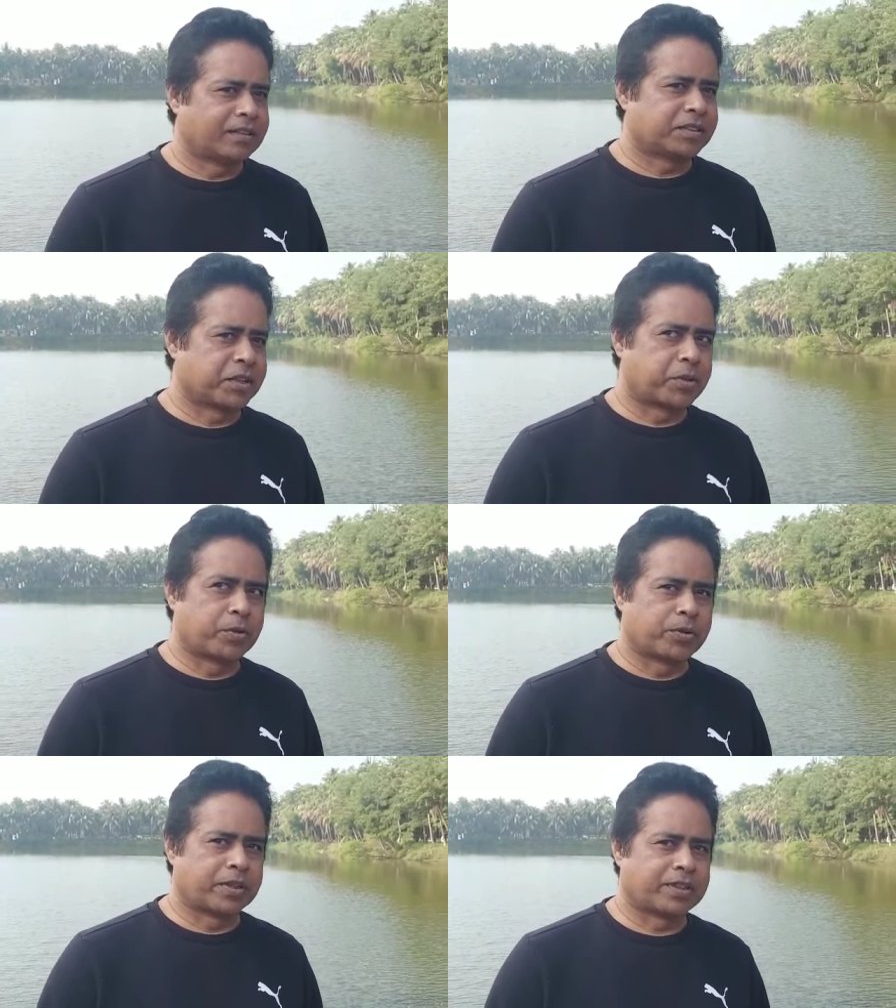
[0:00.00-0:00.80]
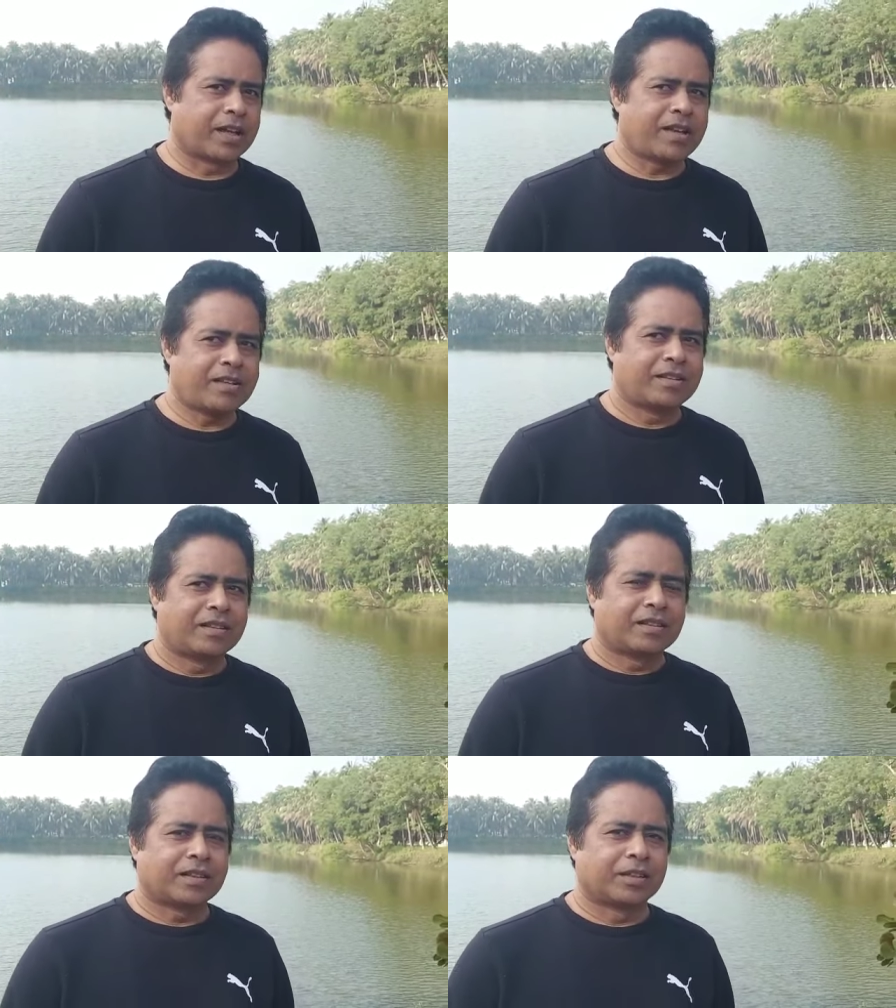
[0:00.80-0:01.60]
সিকিউরিটিটা
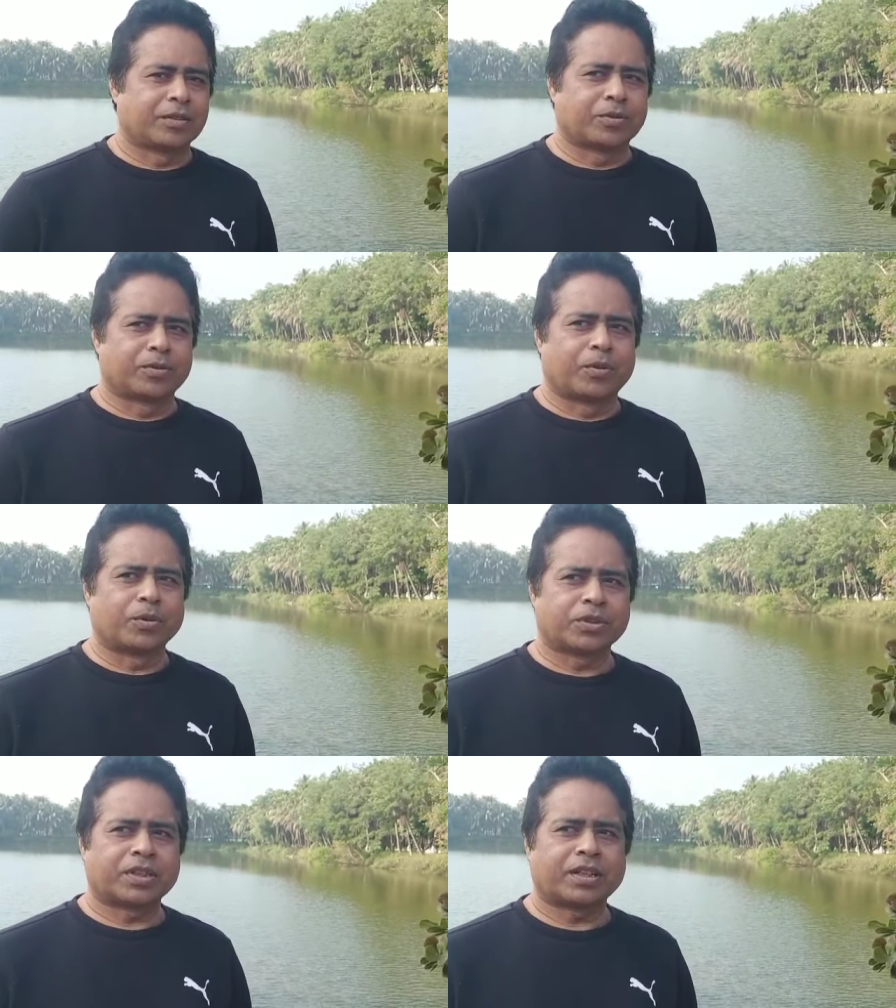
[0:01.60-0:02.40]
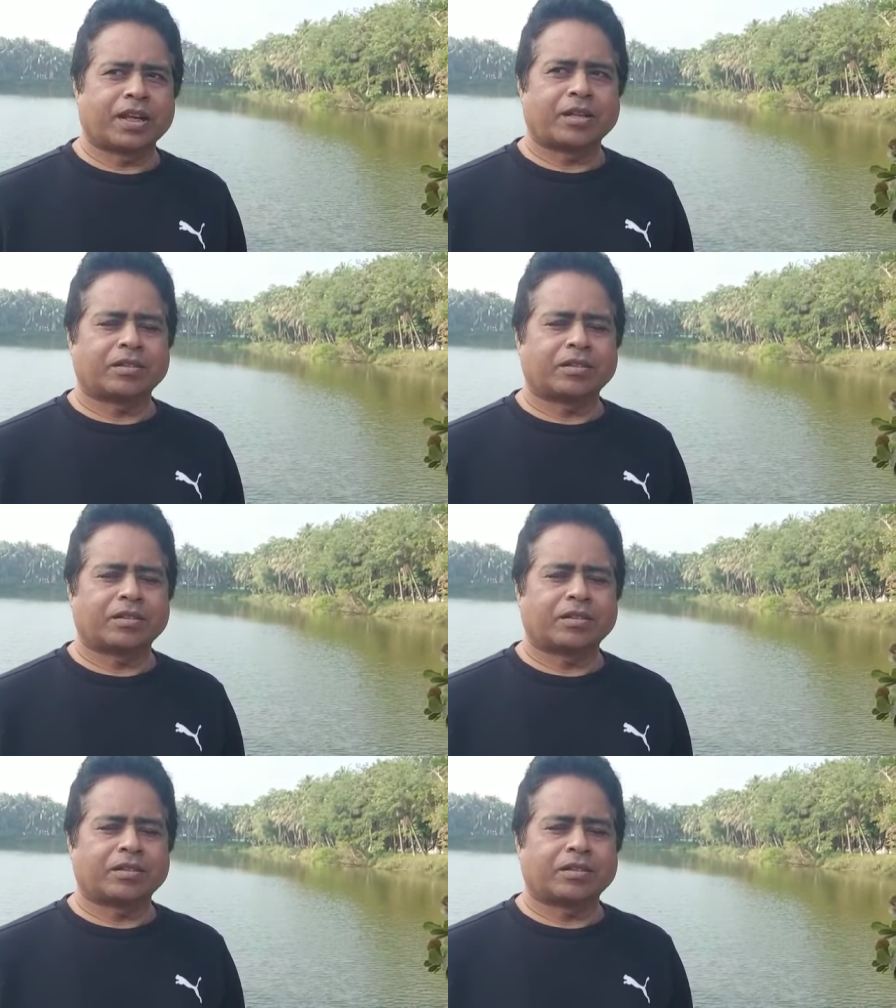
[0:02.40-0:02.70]
আচ্ছা আচ্ছা হচ্ছে না